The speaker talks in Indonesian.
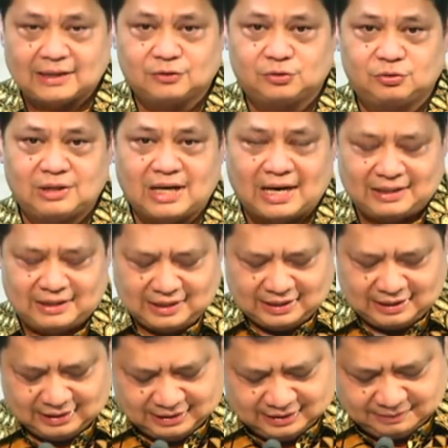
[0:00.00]
yang sudah
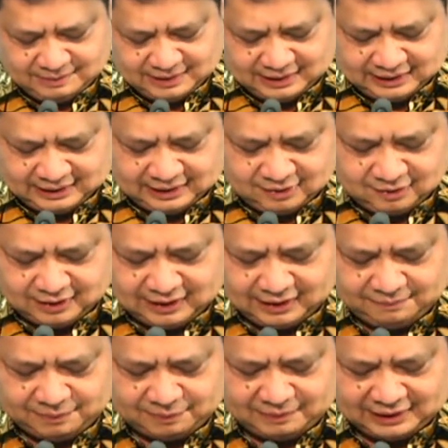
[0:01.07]
ada dimiliki
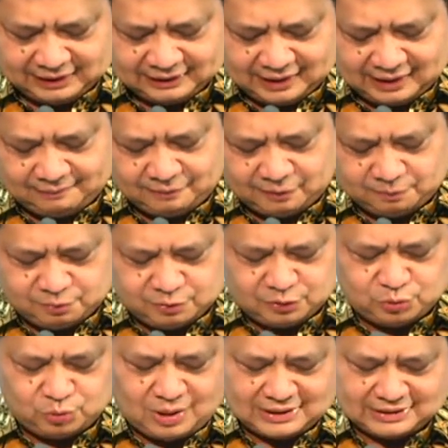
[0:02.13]
oleh pemerintah
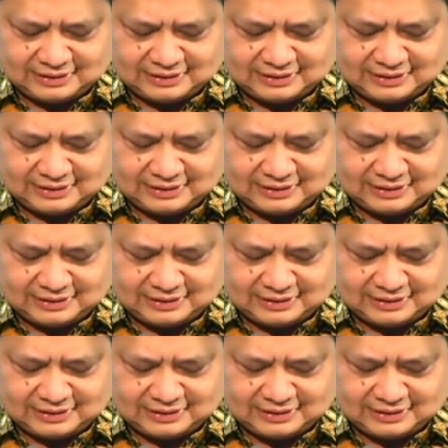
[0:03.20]
maupun